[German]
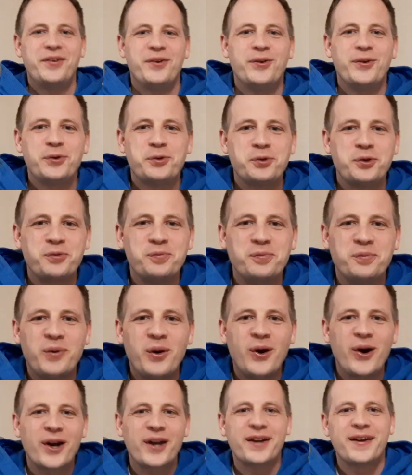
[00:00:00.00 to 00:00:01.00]
Hallo, guten
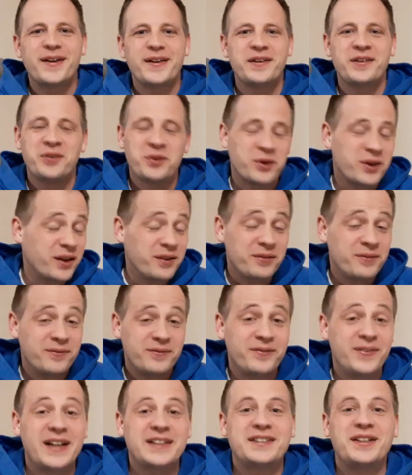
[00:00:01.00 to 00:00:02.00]
Morgen oder
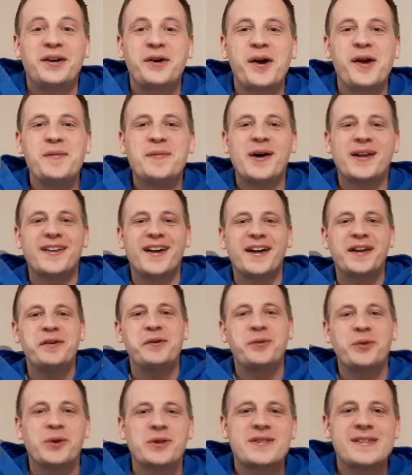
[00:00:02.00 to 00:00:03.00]
was auch immer
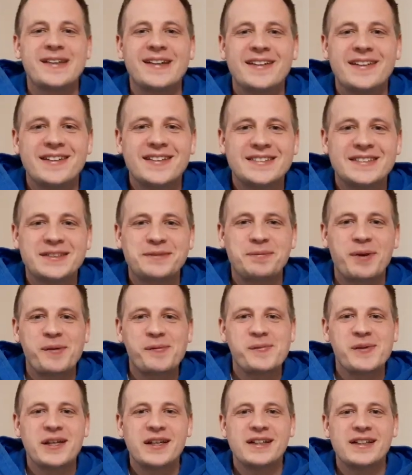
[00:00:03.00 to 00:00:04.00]
deine Uhrzeit ist. Bei
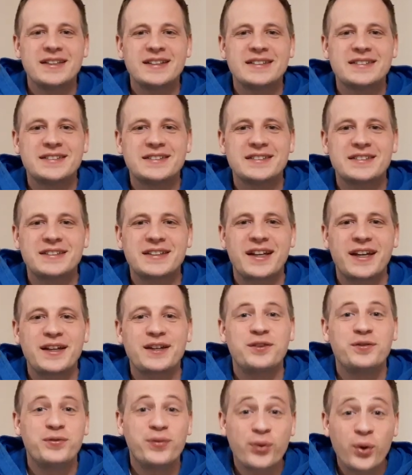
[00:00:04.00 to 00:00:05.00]
mir ist es
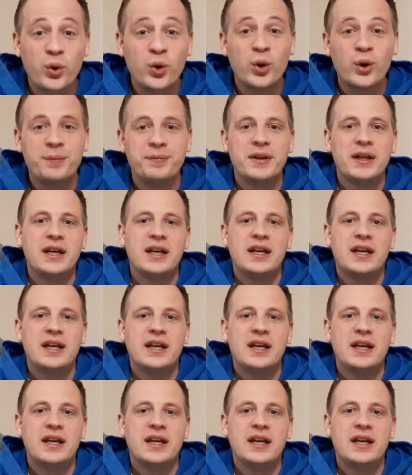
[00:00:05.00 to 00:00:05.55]
recht früh.